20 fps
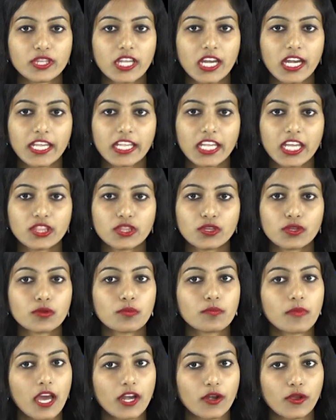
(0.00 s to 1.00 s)

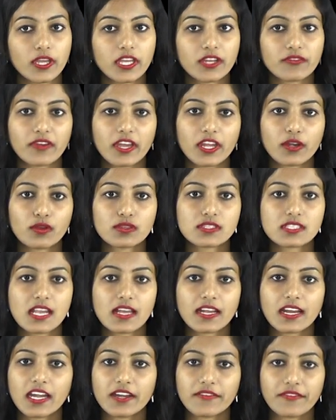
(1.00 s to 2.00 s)
మొదలయ్యేందుకు మరో ఇరవై
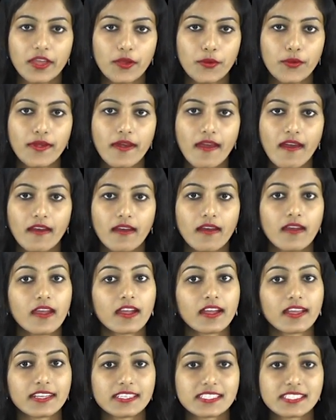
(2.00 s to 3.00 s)
రోజుల గడువే ఉన్నా
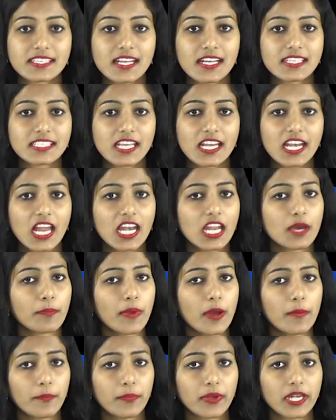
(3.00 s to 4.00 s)
కృష్ణా జలాల
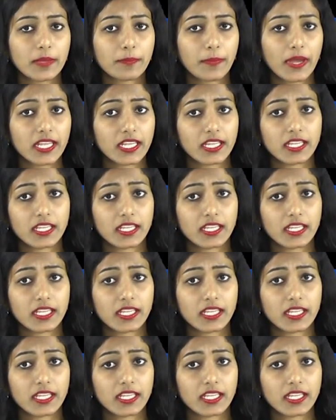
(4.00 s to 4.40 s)
పంపిణీపై